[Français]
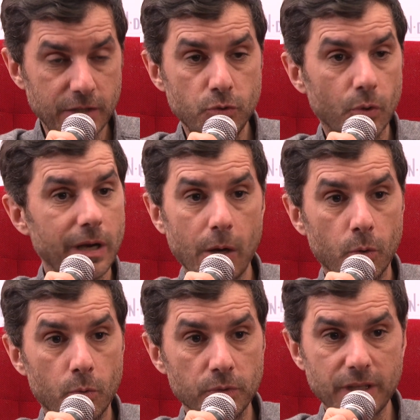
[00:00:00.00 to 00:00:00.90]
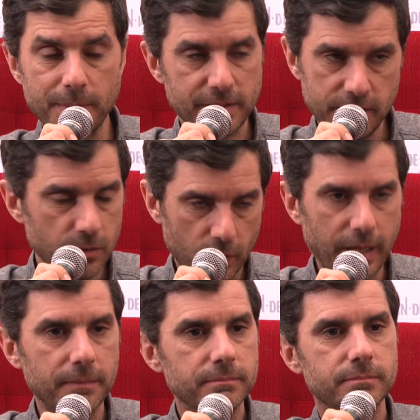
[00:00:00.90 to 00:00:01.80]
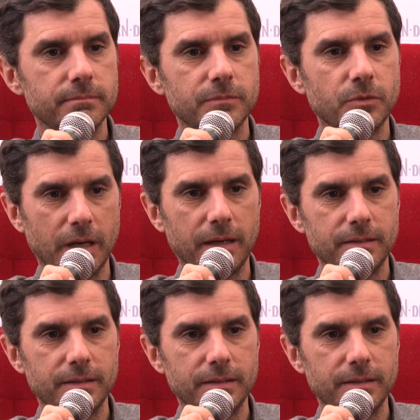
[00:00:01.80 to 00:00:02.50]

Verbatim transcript: et durant la rencontre, elle m'a dit OK. Voilà.